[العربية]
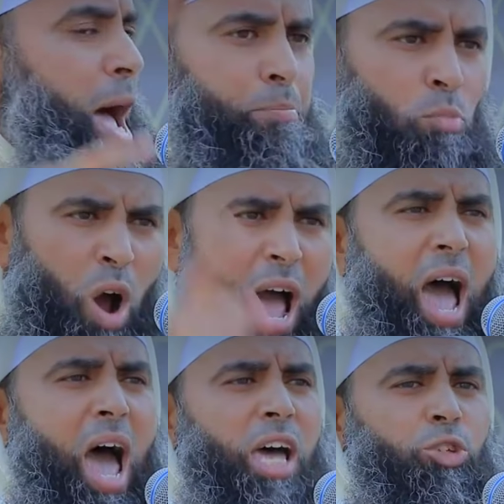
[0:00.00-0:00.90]

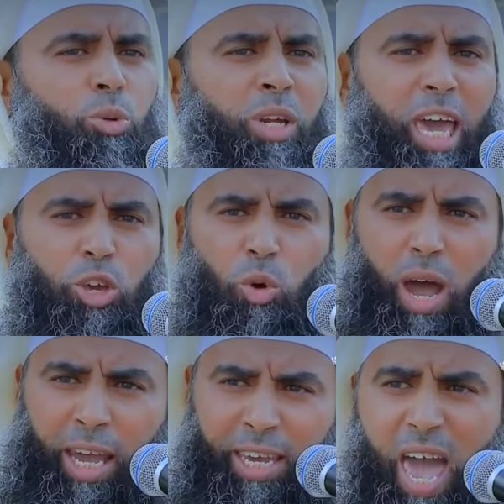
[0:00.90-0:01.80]
أموات
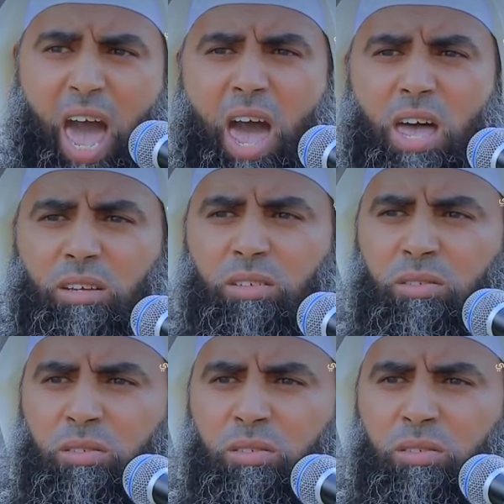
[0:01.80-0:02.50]
غير أحياء